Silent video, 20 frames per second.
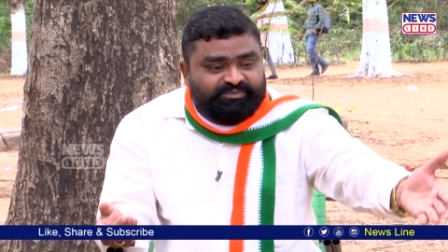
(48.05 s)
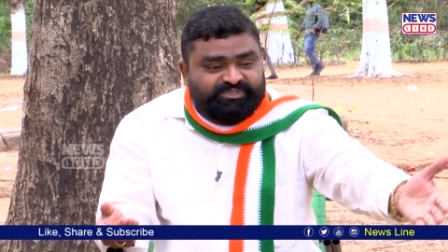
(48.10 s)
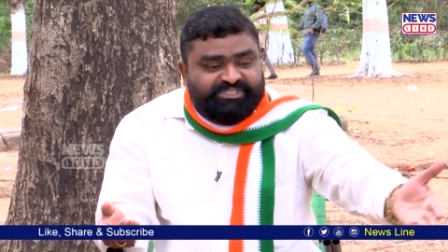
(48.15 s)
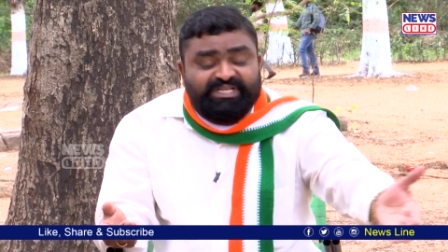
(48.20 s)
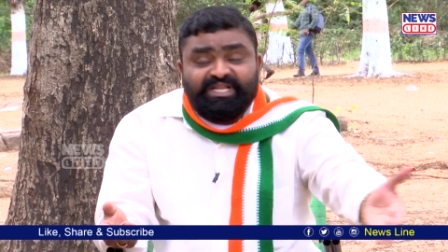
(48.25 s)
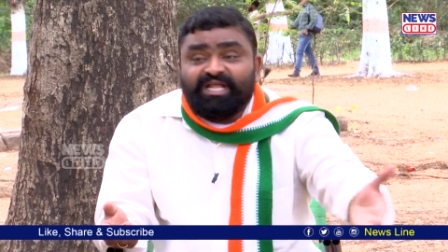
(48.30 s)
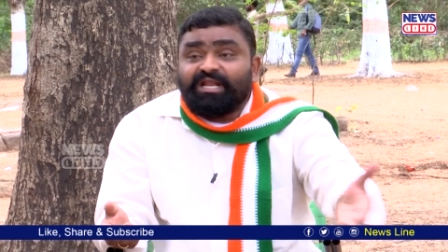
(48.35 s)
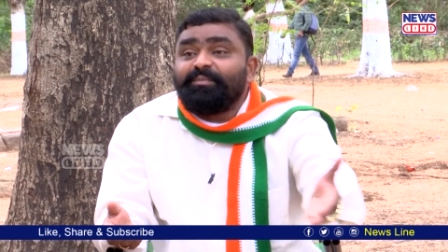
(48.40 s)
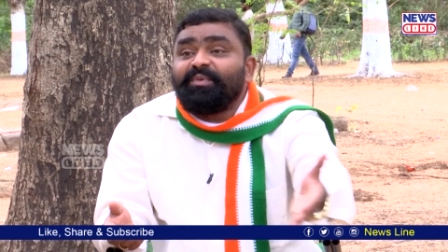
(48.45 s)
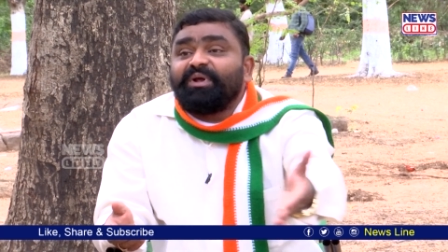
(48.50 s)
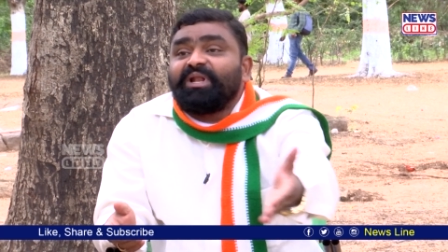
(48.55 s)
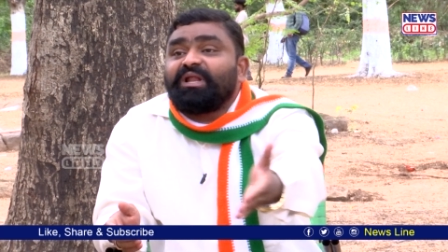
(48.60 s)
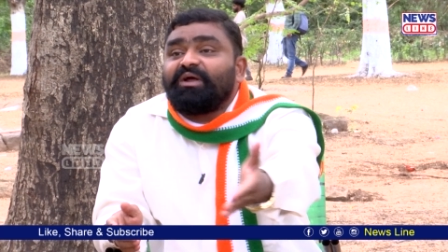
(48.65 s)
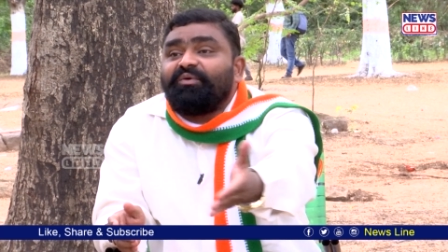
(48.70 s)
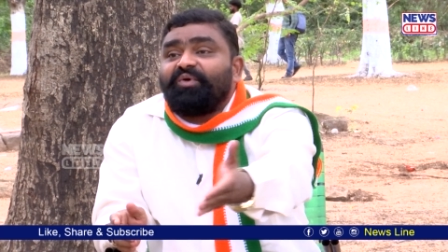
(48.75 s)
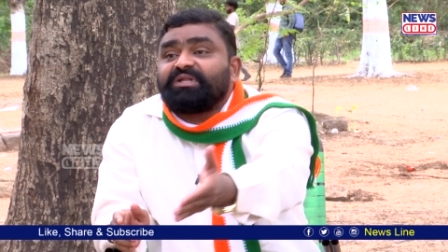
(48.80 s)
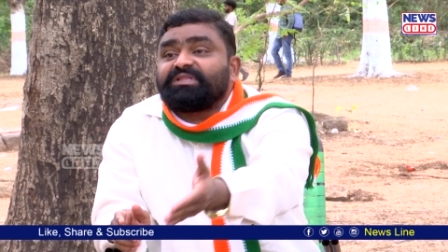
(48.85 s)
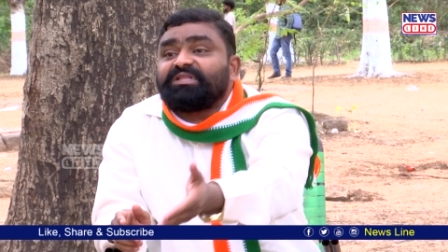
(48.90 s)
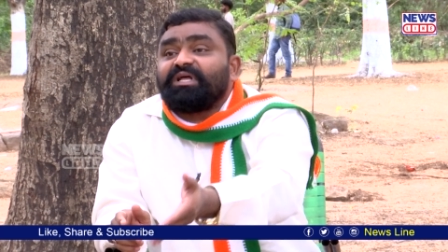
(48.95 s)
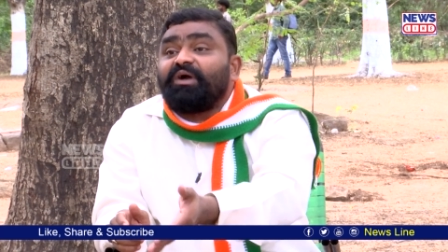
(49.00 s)
చిల్లర మల్లర
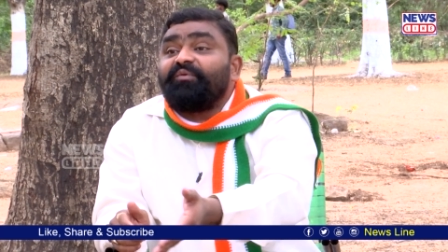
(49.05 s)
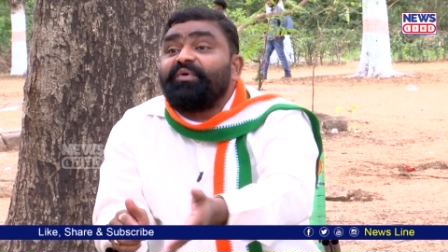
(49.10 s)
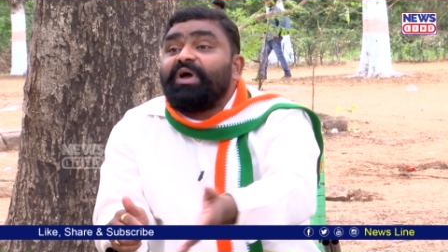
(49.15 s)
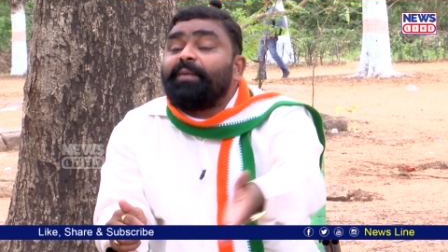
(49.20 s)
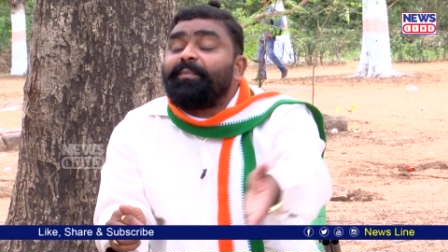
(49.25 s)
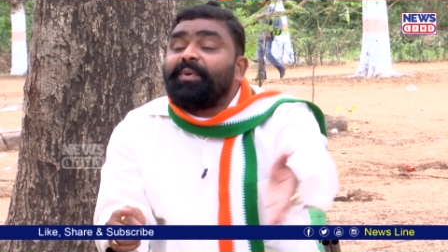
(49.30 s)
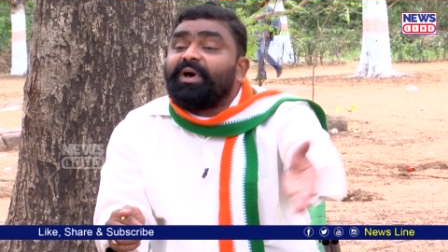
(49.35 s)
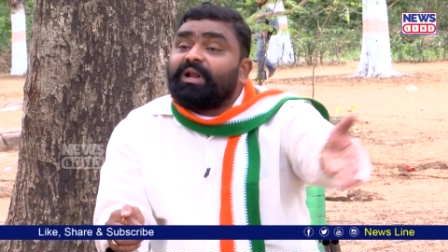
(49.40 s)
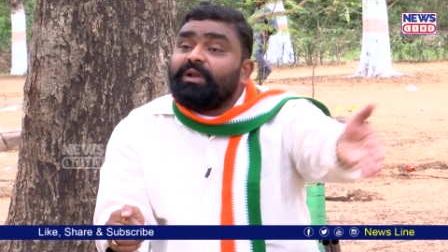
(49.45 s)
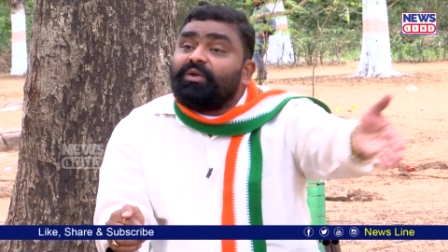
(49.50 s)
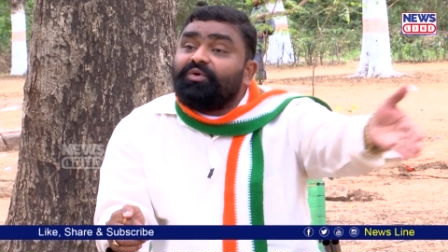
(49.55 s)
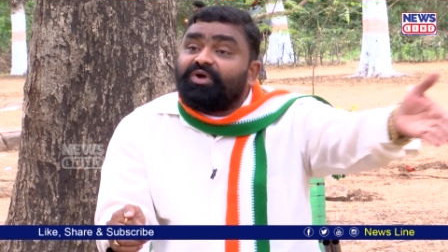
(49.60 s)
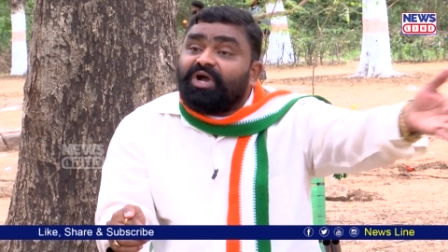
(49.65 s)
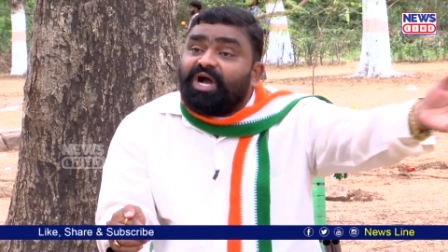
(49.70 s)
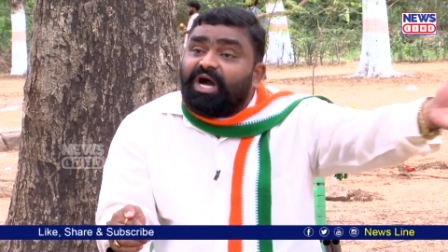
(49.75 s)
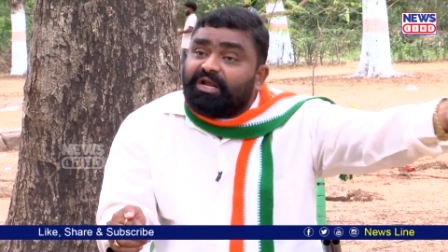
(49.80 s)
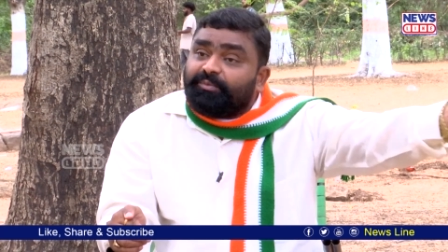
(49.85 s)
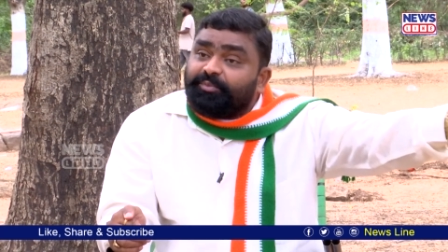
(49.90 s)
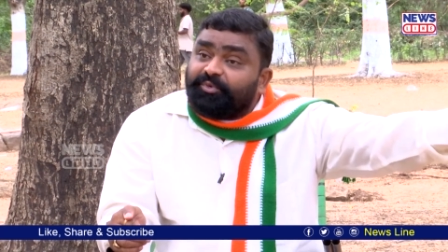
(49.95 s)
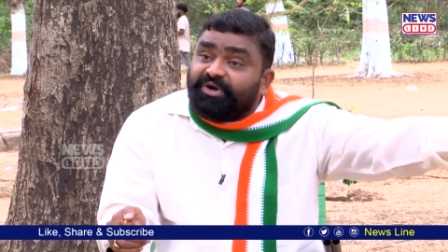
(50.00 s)
వర్తక వ్యాపారంలో
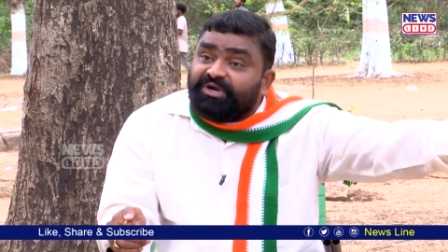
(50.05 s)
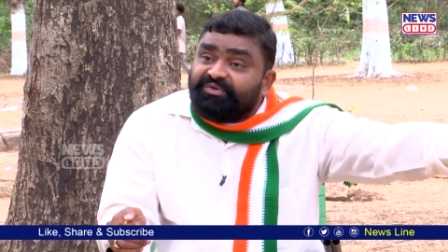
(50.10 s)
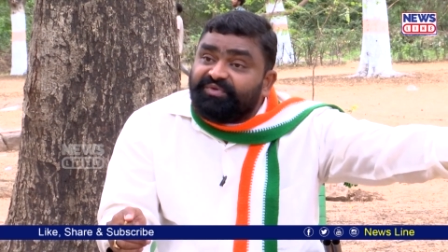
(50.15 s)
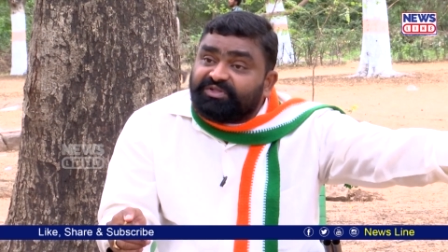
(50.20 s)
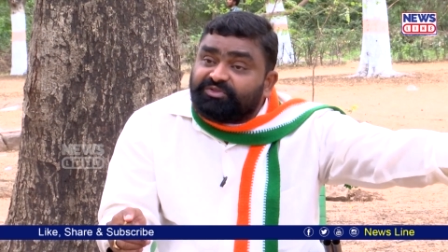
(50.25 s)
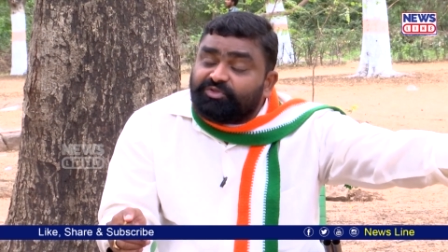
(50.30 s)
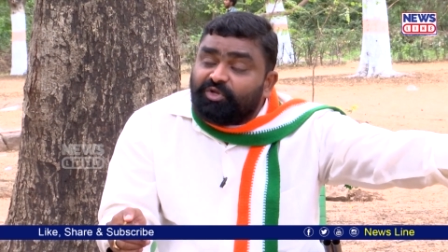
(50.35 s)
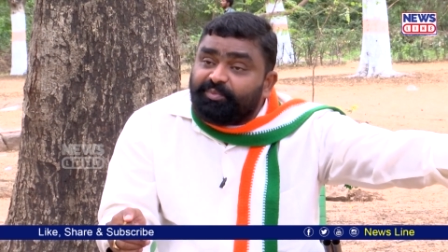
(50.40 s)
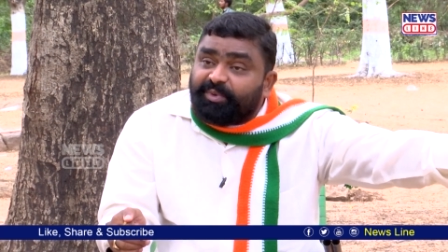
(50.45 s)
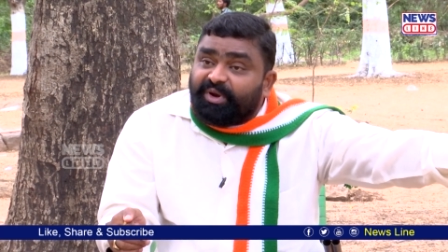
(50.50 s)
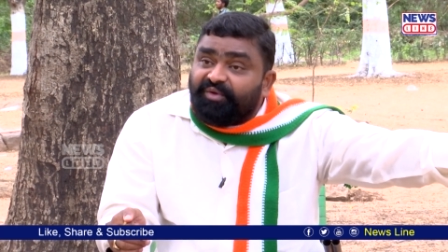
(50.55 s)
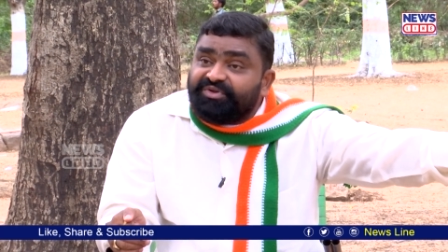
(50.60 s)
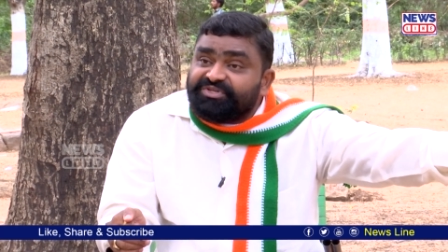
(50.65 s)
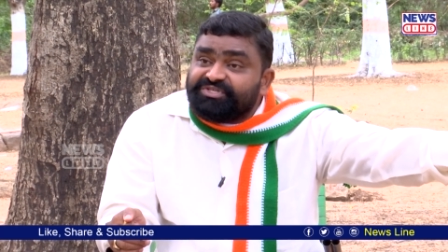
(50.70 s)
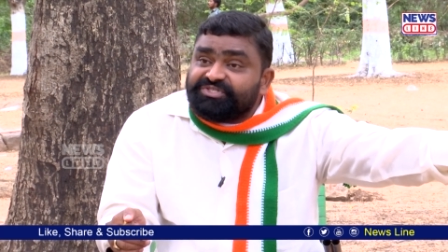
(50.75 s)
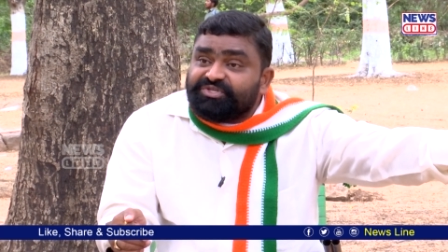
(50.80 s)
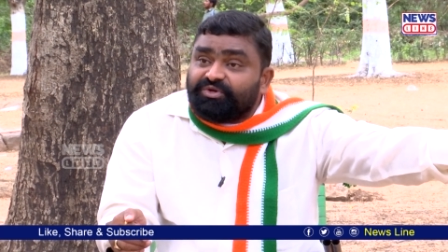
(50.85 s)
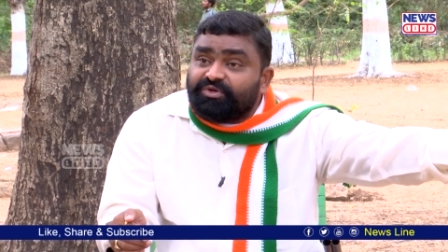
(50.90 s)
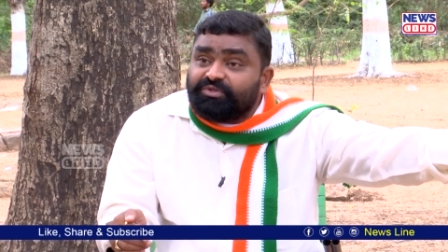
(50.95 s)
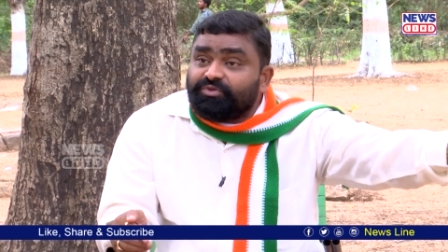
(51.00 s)
కార్పొరేట్ వ్యక్తులు
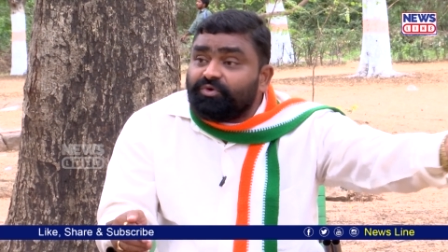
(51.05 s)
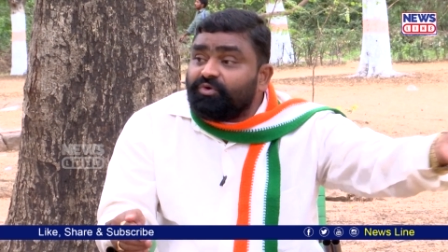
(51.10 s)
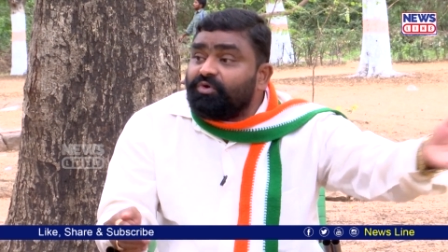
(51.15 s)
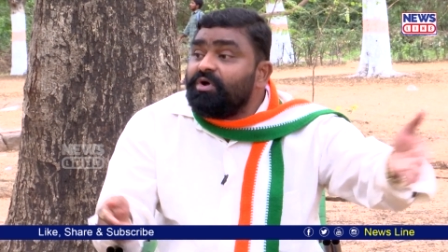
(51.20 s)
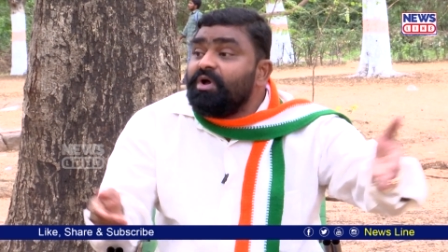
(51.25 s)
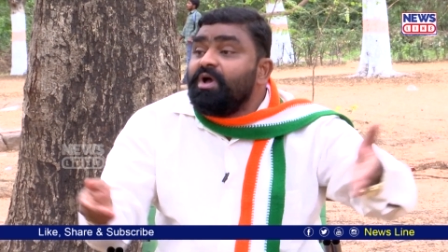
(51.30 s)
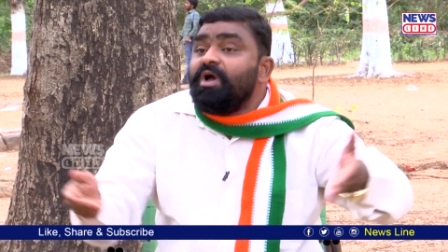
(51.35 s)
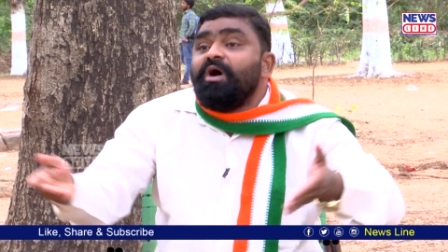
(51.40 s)
ప్రవేశించడంతో